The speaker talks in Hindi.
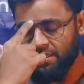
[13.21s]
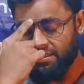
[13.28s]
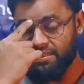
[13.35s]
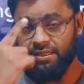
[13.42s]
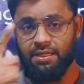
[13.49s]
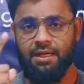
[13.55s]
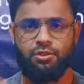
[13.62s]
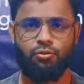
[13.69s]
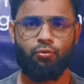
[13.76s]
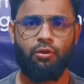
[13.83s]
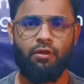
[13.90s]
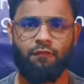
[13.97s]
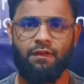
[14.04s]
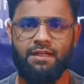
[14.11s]
जी हाँ
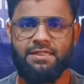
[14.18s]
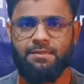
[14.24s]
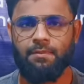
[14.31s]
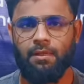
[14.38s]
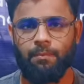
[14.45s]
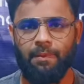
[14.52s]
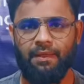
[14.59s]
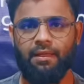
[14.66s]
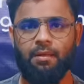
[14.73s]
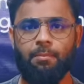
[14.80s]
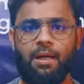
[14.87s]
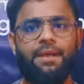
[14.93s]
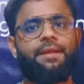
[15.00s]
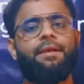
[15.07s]
सोलर फ्लेक्सिबल पैनल
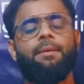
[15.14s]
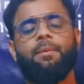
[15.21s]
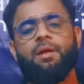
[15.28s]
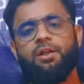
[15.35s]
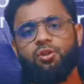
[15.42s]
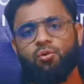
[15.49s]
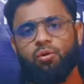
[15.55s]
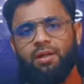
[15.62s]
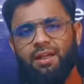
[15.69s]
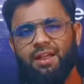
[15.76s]
मार्केट में आ चुका